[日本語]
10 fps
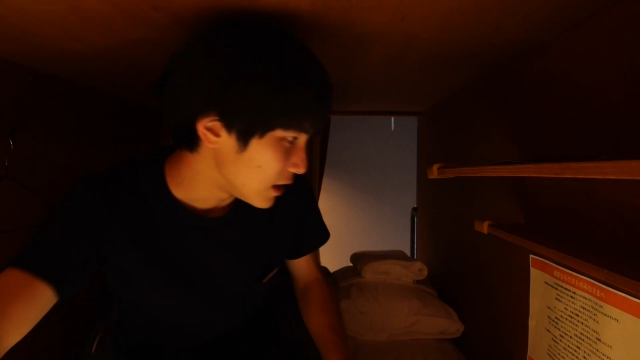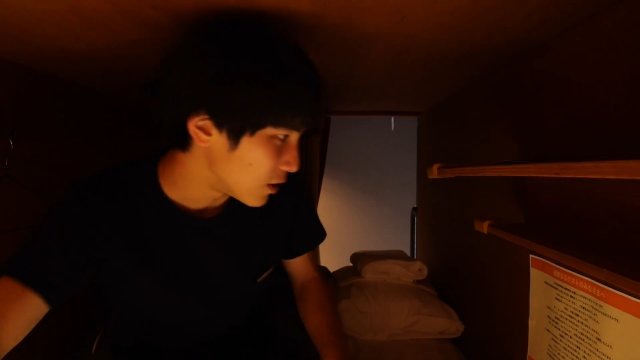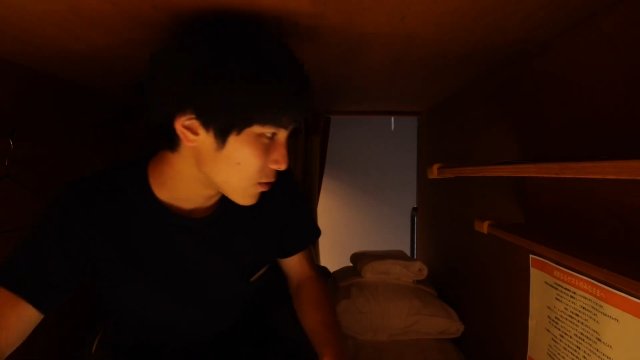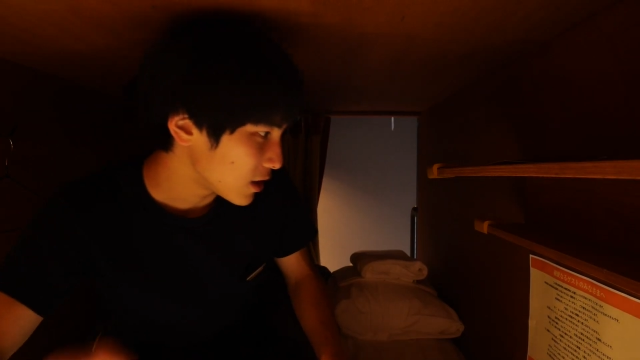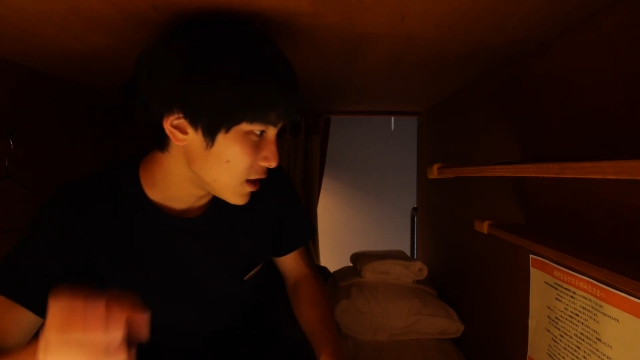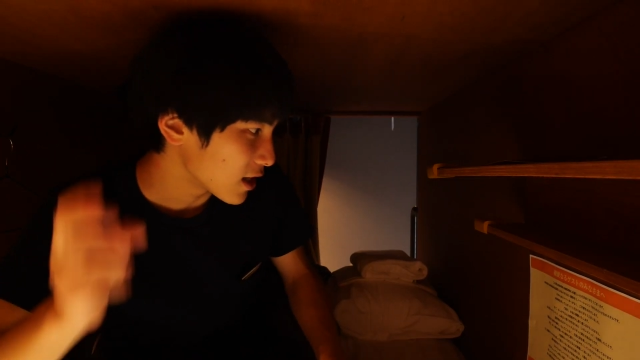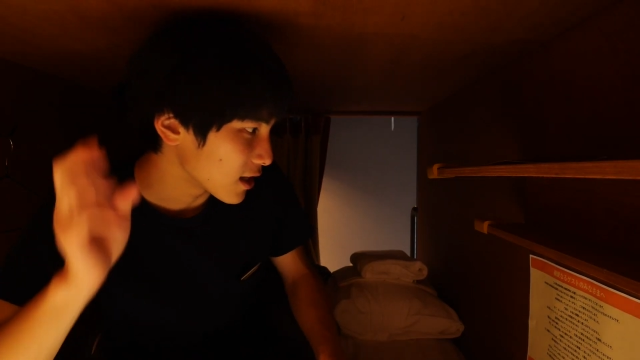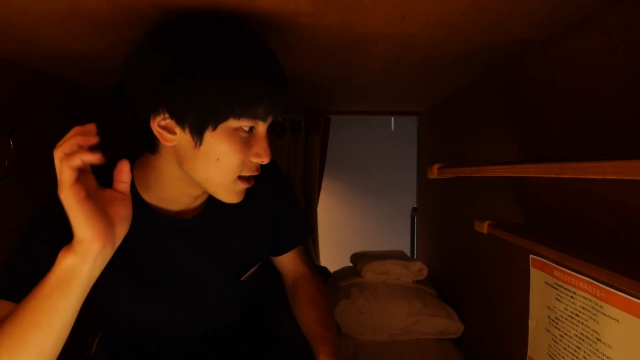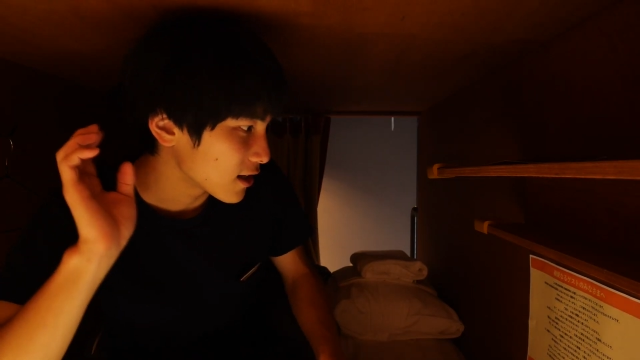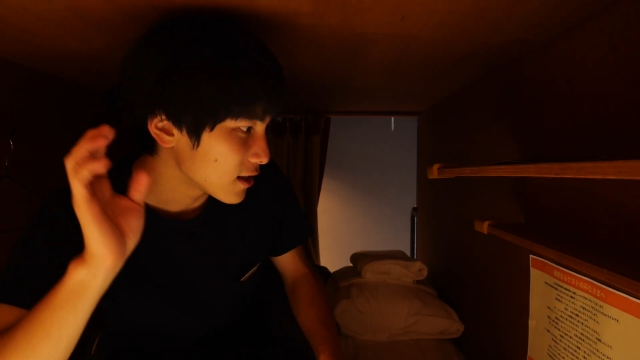寝起きに
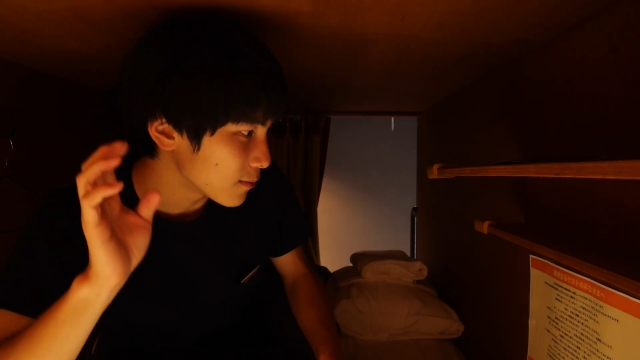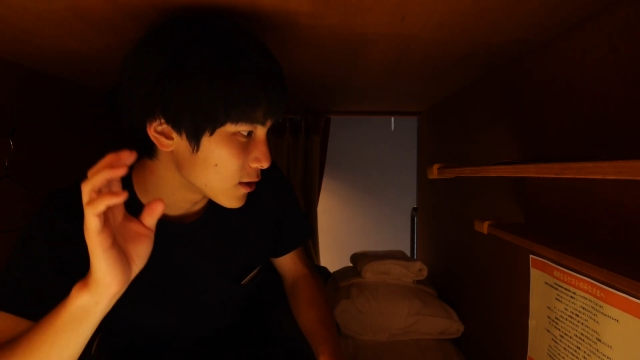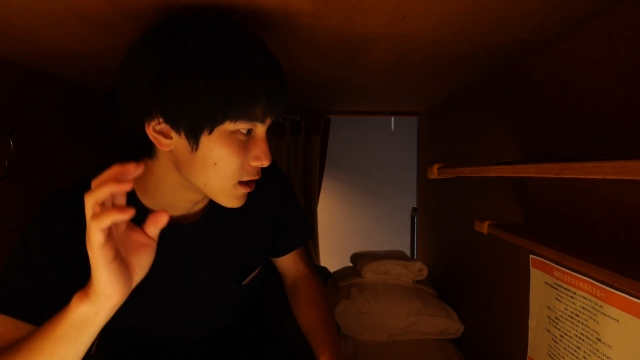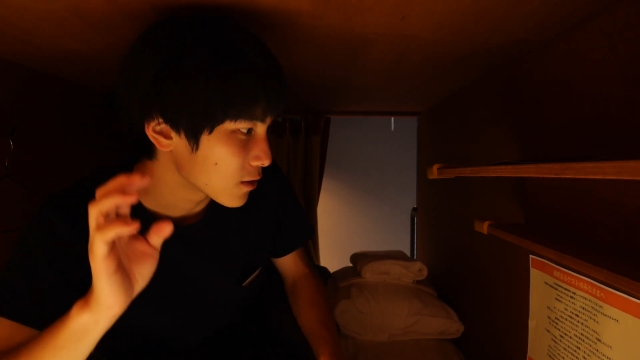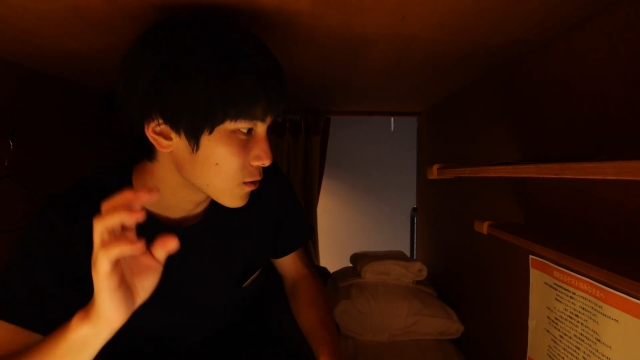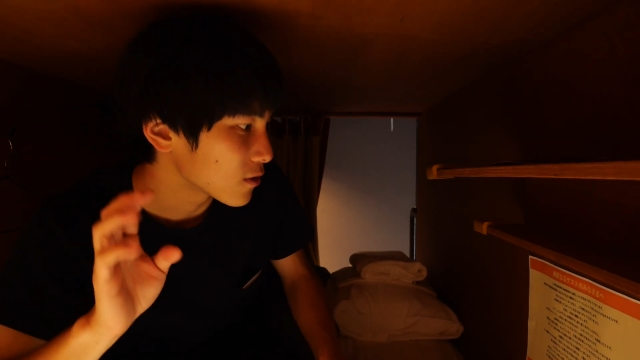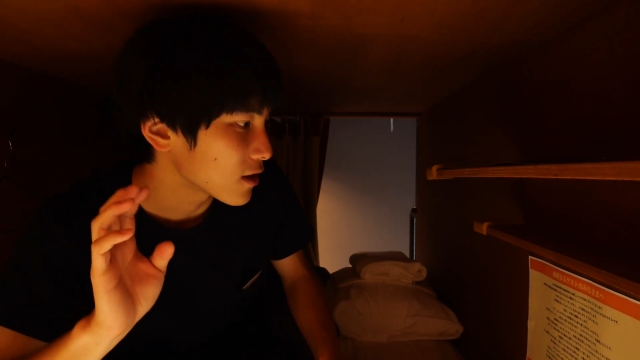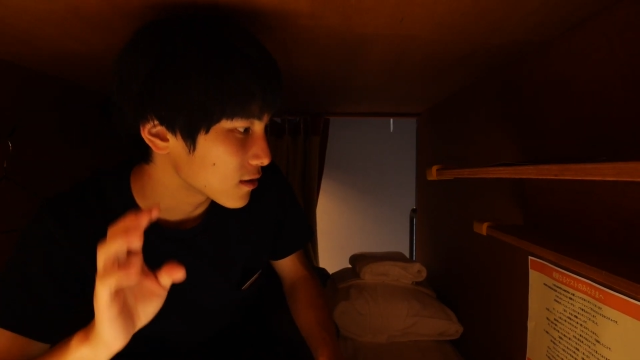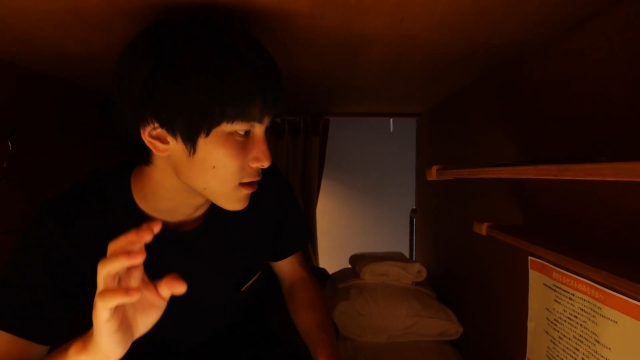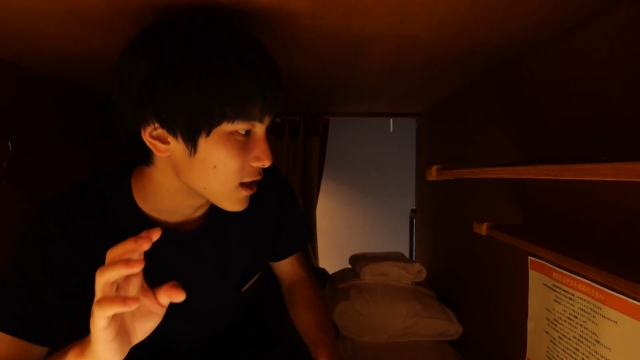体が痛むなんてことなく、